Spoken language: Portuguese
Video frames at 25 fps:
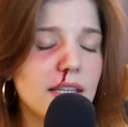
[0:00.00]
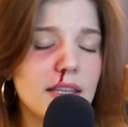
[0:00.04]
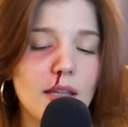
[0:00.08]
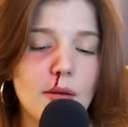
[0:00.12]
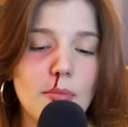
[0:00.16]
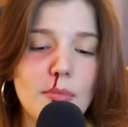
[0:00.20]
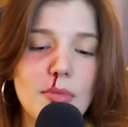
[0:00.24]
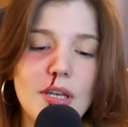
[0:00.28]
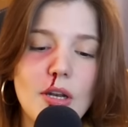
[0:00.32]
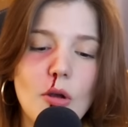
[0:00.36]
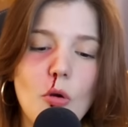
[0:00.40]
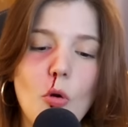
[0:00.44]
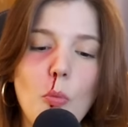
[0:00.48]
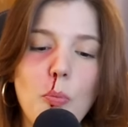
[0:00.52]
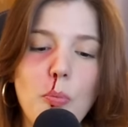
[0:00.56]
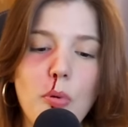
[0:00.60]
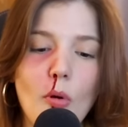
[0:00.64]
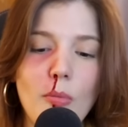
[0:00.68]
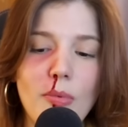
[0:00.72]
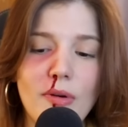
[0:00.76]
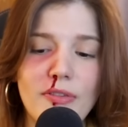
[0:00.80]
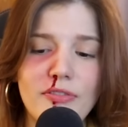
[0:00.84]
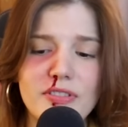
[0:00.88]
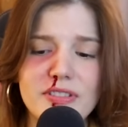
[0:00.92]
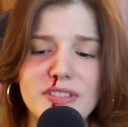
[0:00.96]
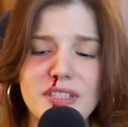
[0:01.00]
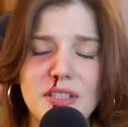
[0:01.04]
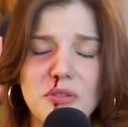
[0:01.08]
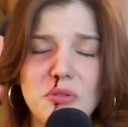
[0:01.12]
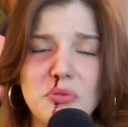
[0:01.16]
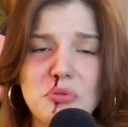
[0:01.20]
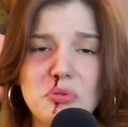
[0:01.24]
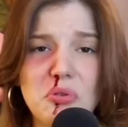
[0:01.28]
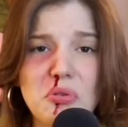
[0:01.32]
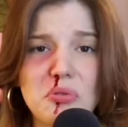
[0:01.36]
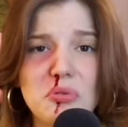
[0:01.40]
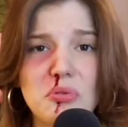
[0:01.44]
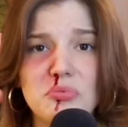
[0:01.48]
E termina com o Pomba fazendo
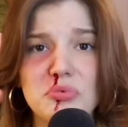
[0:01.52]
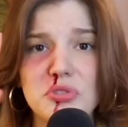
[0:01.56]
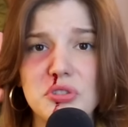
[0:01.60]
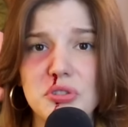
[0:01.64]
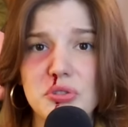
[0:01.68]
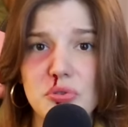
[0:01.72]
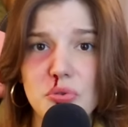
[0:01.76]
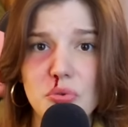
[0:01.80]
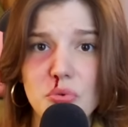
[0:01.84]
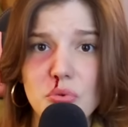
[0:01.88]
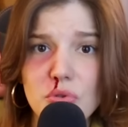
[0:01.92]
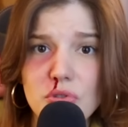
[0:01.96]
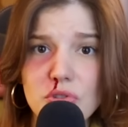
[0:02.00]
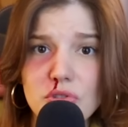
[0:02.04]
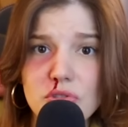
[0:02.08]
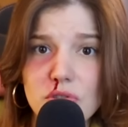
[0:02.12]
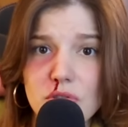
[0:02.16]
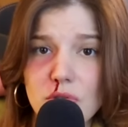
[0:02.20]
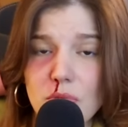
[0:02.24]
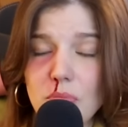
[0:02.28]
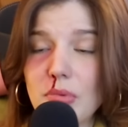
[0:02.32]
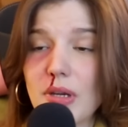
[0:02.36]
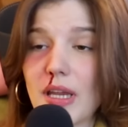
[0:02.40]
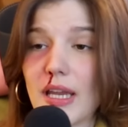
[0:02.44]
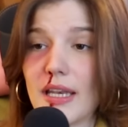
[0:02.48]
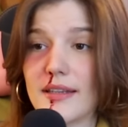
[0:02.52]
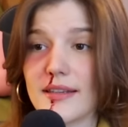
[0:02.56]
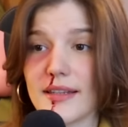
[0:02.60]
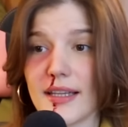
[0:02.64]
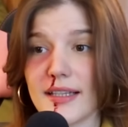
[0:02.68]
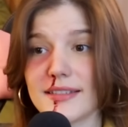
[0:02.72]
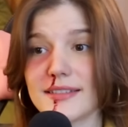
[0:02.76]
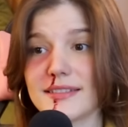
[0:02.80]
todo um discurso, porque ele tá